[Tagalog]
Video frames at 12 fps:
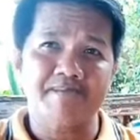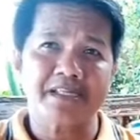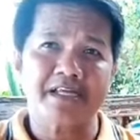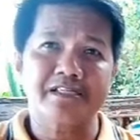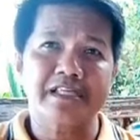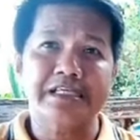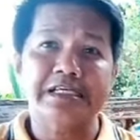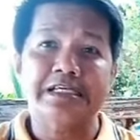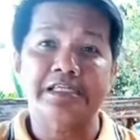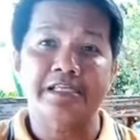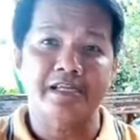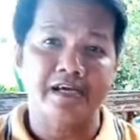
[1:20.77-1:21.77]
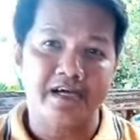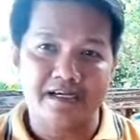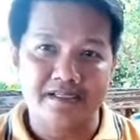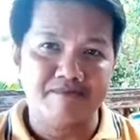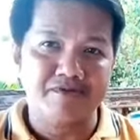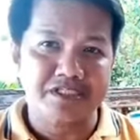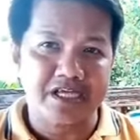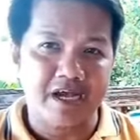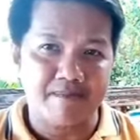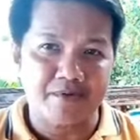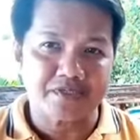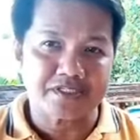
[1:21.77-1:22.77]
panatilihin na lang na
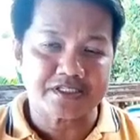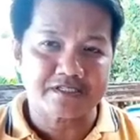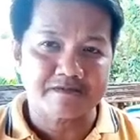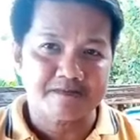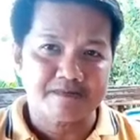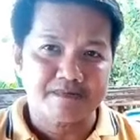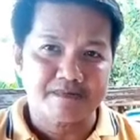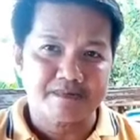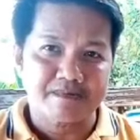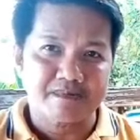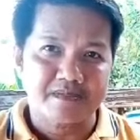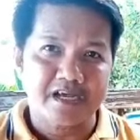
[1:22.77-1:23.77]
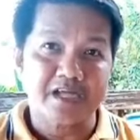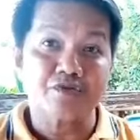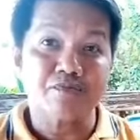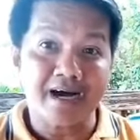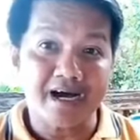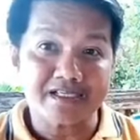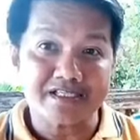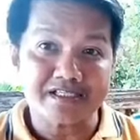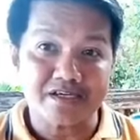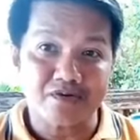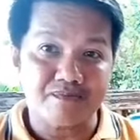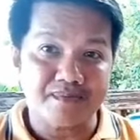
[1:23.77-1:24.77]
busabos at umaasa
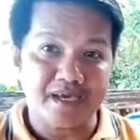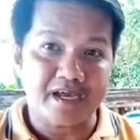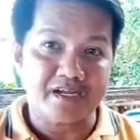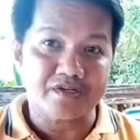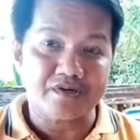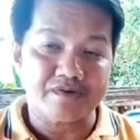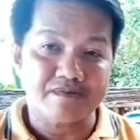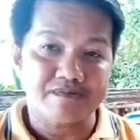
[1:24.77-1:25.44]
sa gobyerno.